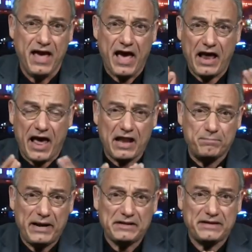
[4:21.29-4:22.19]

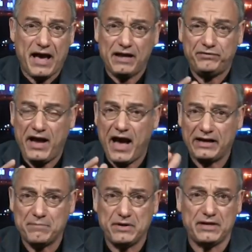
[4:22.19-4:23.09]
البلد الآن في
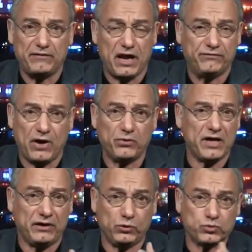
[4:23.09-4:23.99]
حالة من
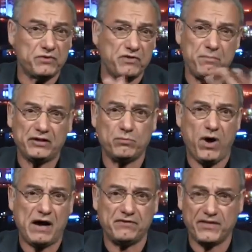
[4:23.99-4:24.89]
الفوضى خصوصا في بعض
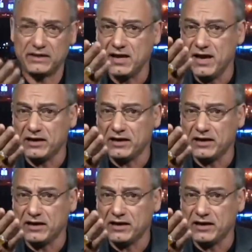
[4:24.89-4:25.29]
المحافظات